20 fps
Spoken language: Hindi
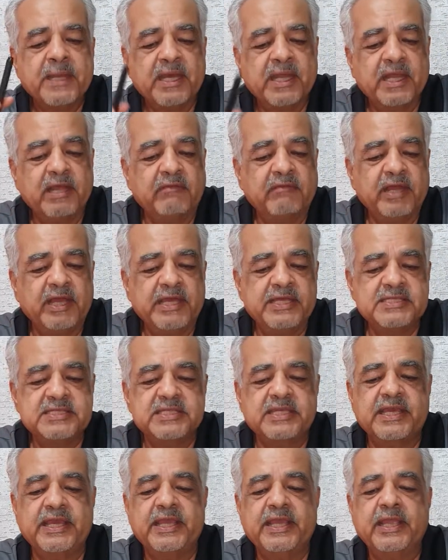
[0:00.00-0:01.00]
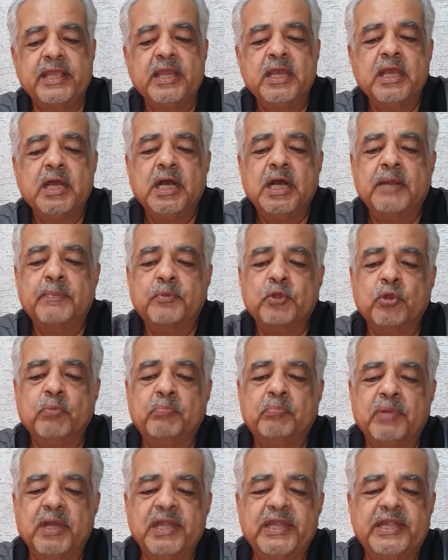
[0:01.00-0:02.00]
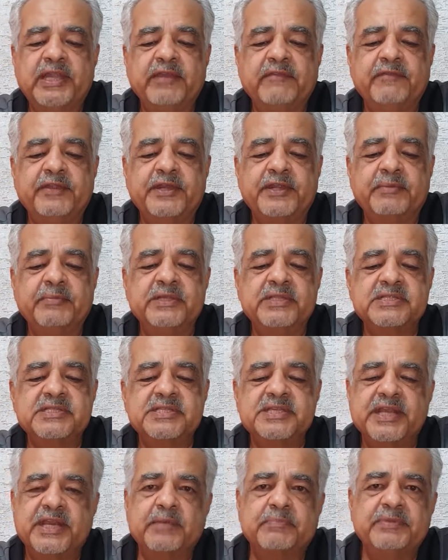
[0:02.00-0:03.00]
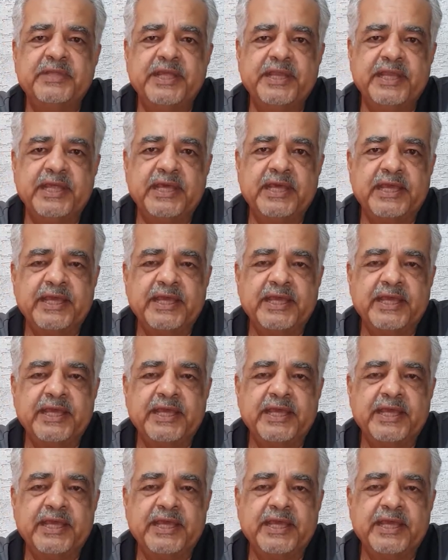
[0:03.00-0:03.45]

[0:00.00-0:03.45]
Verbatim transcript: अलावा इसके आपको मल्टीविटामिन सिरप देना